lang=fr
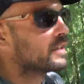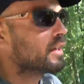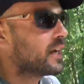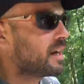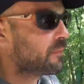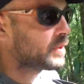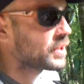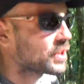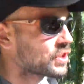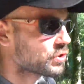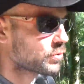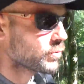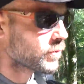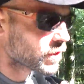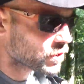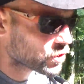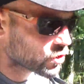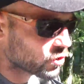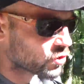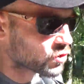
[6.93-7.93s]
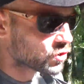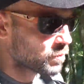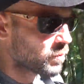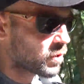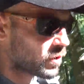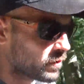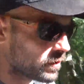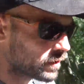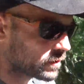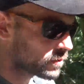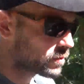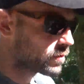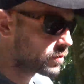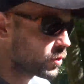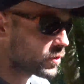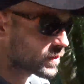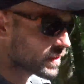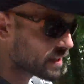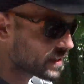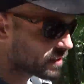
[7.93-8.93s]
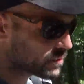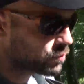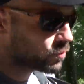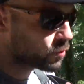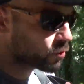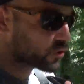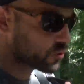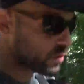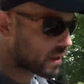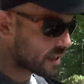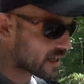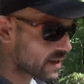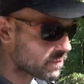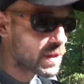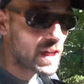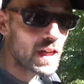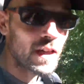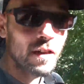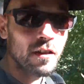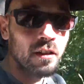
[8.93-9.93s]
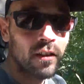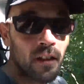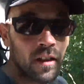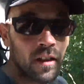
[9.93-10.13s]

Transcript: Après j'ai eu un changement de Strasbourg, je suis allé à Bar.